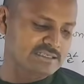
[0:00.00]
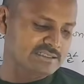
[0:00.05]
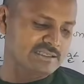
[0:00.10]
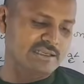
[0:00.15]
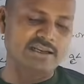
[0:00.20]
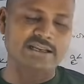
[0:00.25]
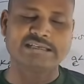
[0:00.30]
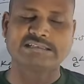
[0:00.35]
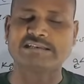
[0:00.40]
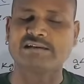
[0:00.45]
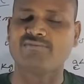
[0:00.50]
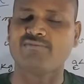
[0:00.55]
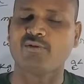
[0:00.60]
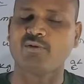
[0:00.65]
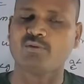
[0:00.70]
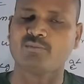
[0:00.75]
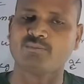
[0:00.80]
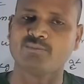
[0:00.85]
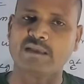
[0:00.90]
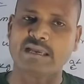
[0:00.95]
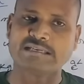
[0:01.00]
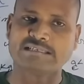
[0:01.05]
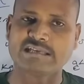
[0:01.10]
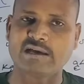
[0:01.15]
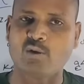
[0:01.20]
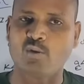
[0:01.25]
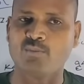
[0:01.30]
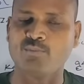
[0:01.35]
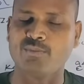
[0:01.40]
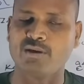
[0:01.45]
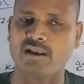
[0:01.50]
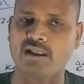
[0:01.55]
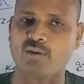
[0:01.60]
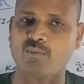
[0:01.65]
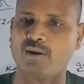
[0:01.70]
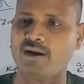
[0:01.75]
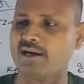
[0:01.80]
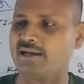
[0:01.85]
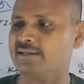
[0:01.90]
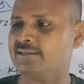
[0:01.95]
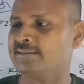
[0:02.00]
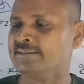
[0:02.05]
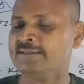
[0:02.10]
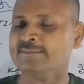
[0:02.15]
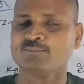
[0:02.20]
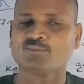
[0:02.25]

सर ऐसा फोटो ऐसा ओम बना हुआ है